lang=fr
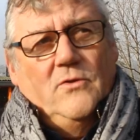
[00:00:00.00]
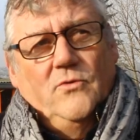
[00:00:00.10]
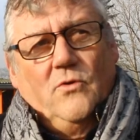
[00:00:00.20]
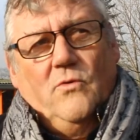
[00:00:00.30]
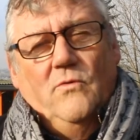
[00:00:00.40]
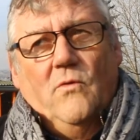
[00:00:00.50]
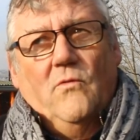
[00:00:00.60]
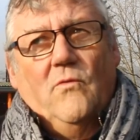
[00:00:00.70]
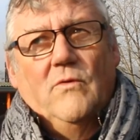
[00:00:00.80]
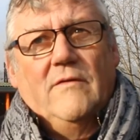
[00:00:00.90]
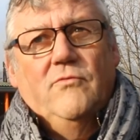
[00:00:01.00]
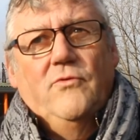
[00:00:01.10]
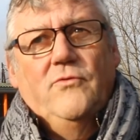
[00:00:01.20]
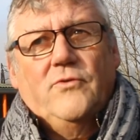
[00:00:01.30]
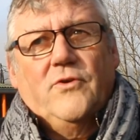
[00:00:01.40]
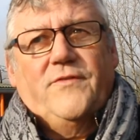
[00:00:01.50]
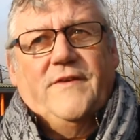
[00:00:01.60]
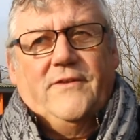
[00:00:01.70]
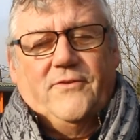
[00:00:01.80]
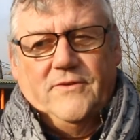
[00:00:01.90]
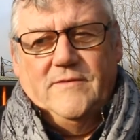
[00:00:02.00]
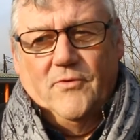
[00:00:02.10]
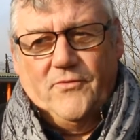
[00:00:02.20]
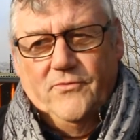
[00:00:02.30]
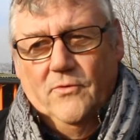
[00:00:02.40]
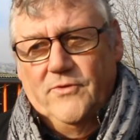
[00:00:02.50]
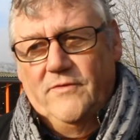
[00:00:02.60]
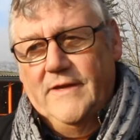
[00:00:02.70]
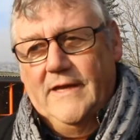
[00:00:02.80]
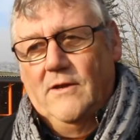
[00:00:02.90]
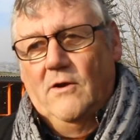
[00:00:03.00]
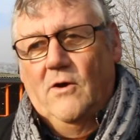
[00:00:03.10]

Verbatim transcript: Donc on, a voulu que cette dimension devienne